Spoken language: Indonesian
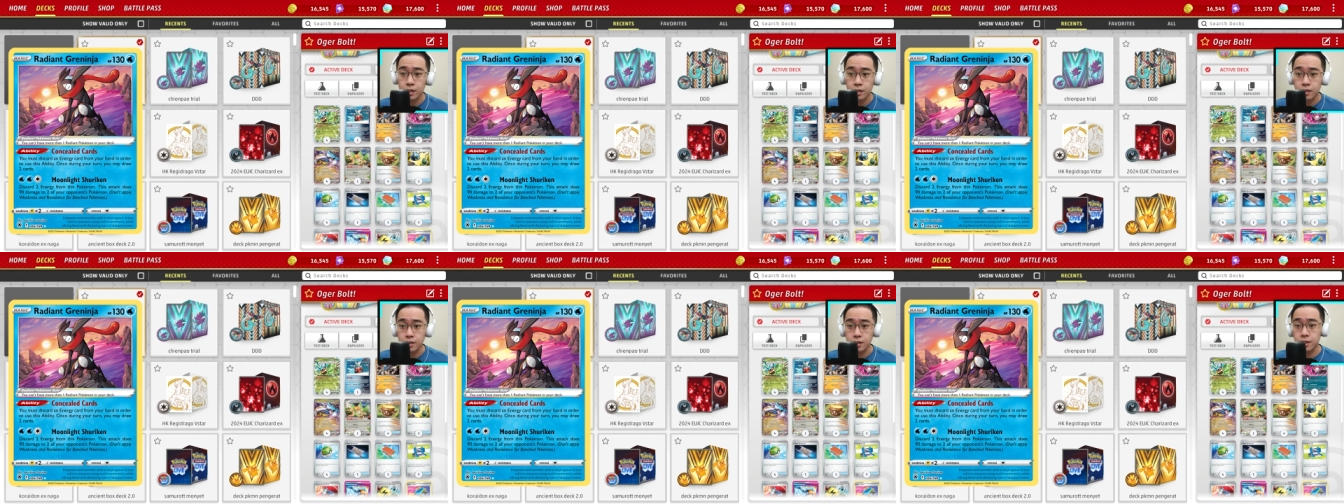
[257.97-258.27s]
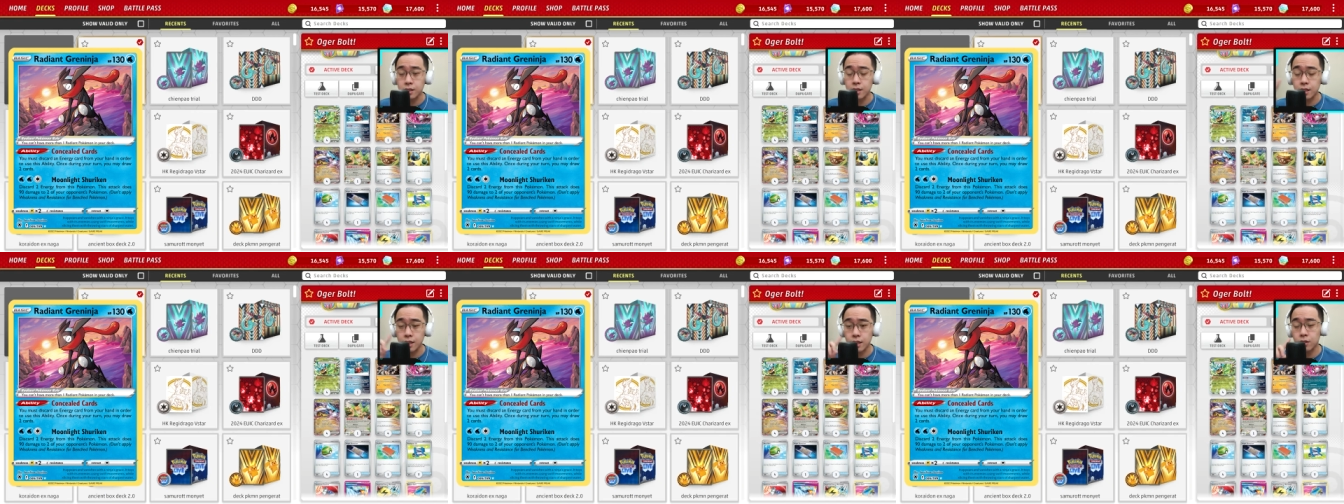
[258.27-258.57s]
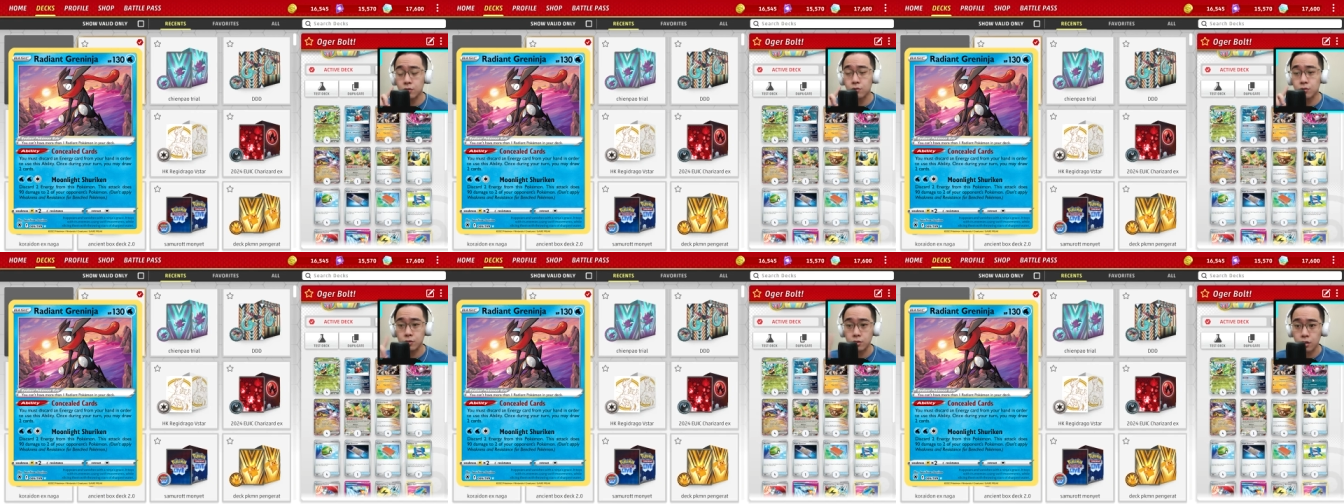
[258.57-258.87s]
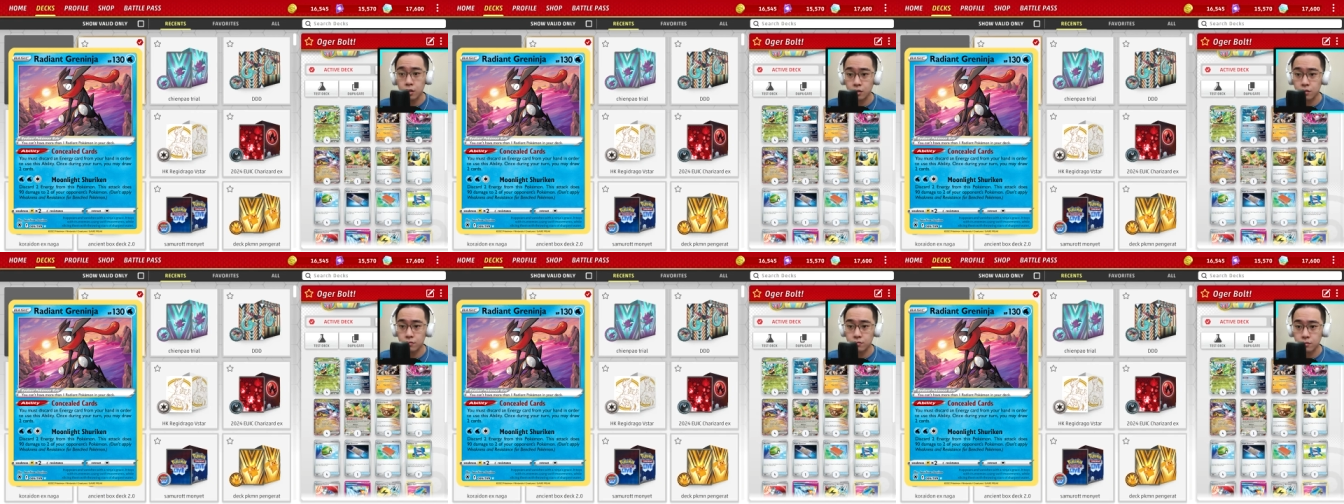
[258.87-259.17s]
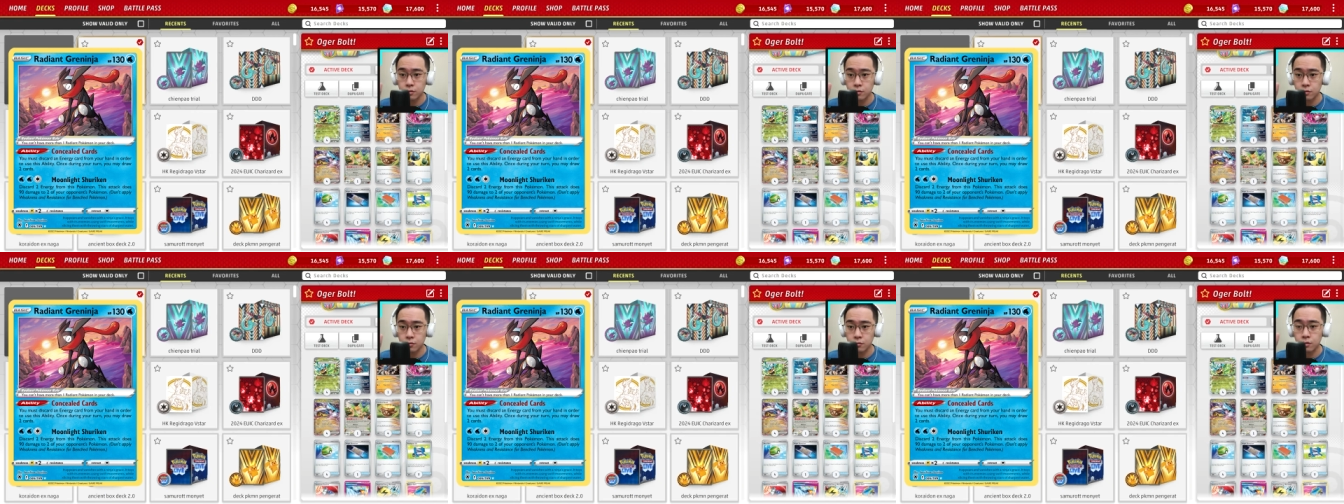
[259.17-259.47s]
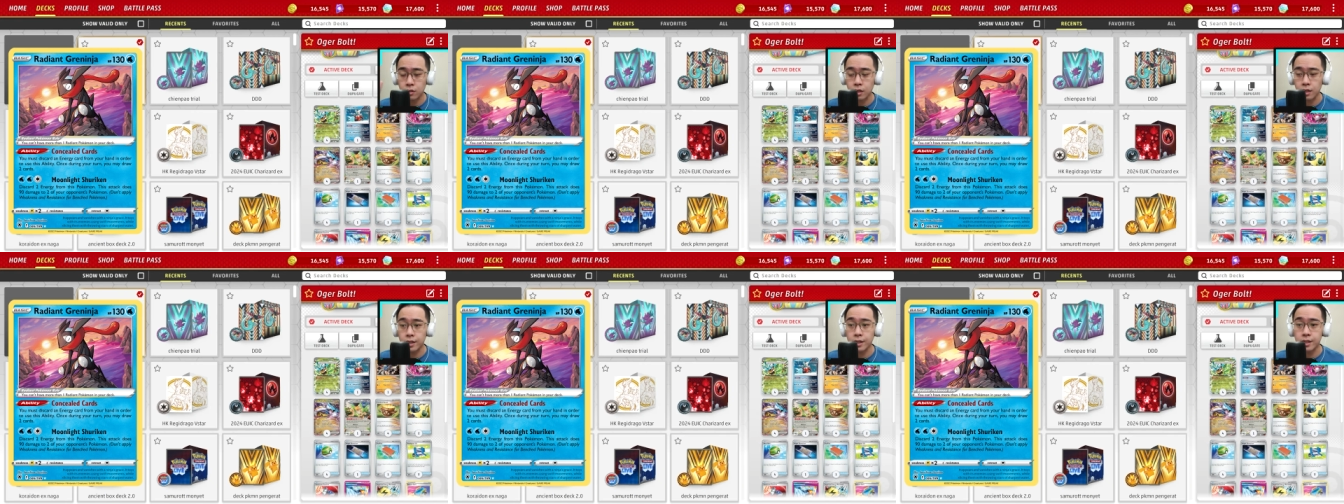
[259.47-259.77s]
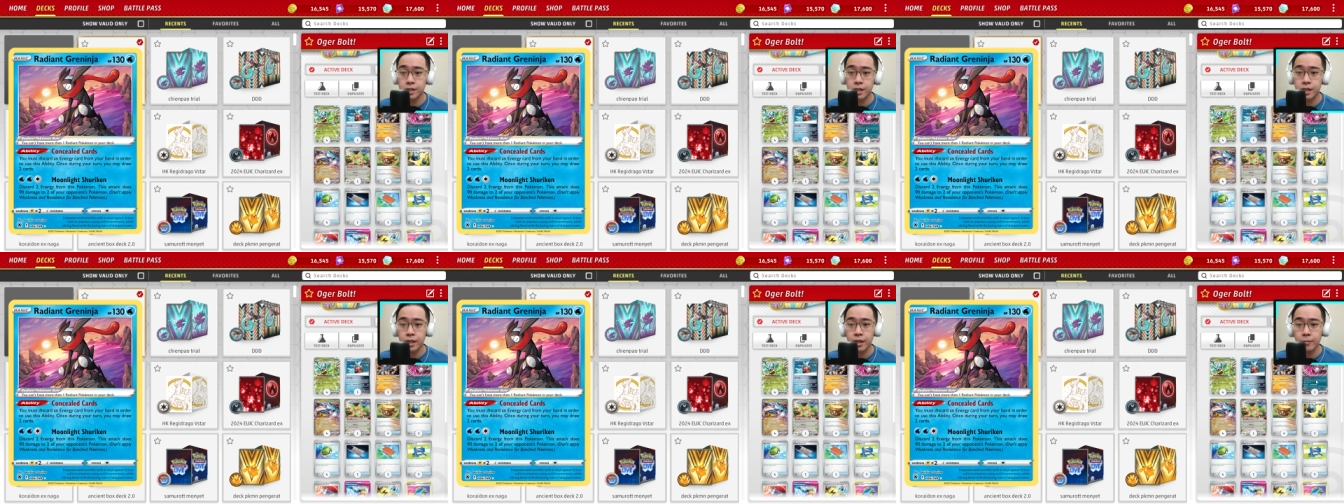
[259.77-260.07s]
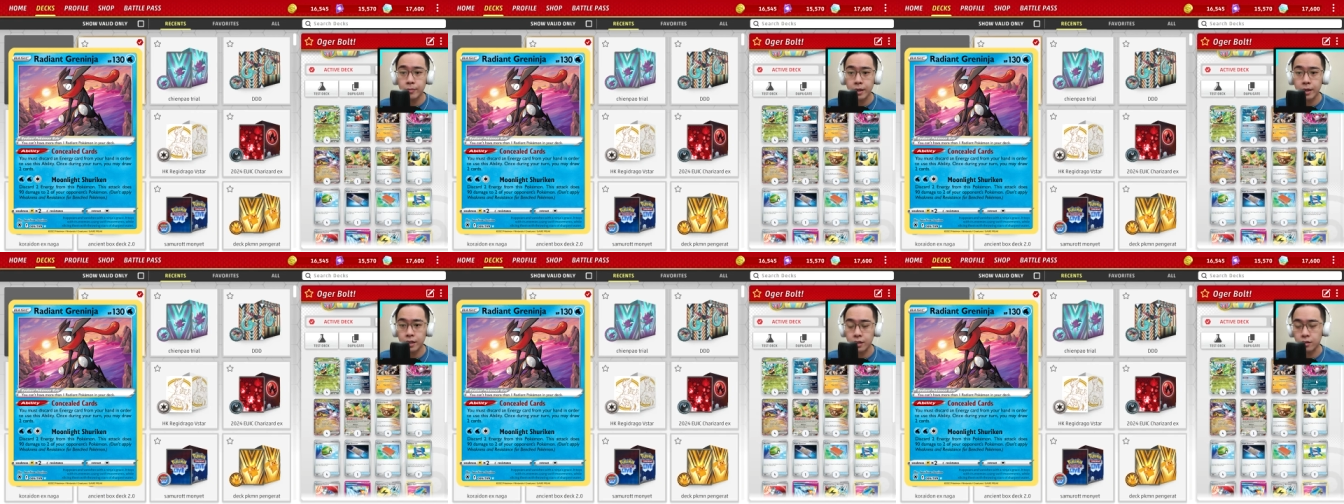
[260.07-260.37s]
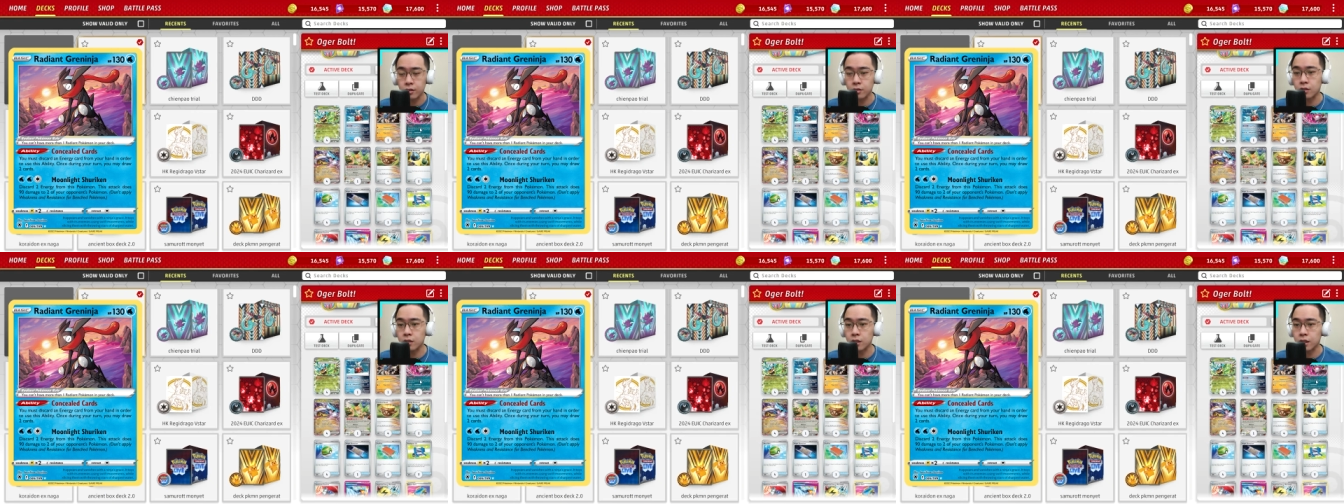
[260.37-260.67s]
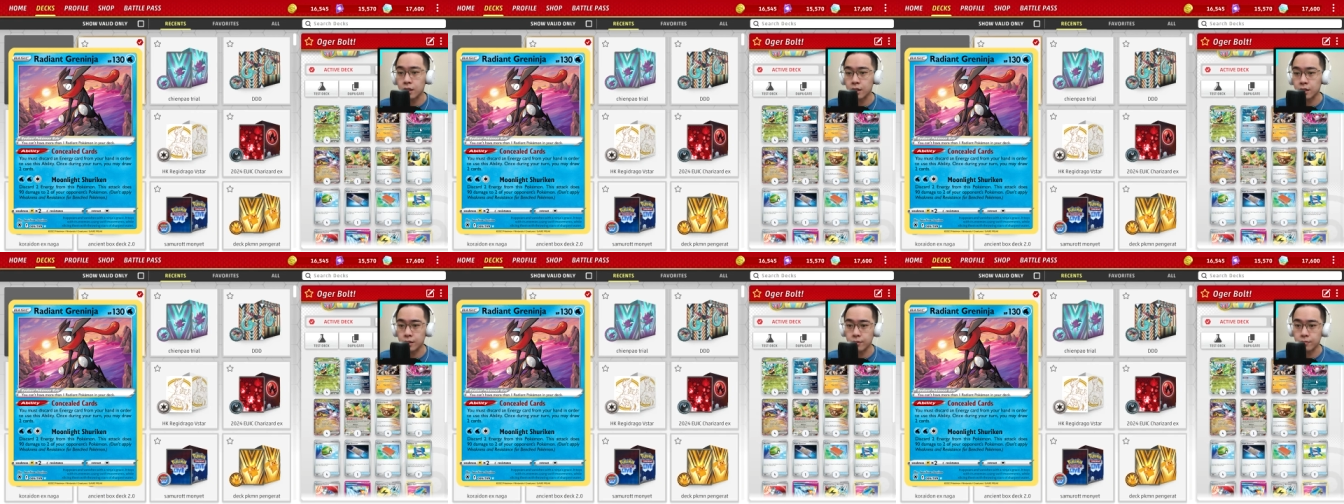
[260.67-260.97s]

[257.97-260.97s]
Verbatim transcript: sisa satu slot udah keisi 5 dari total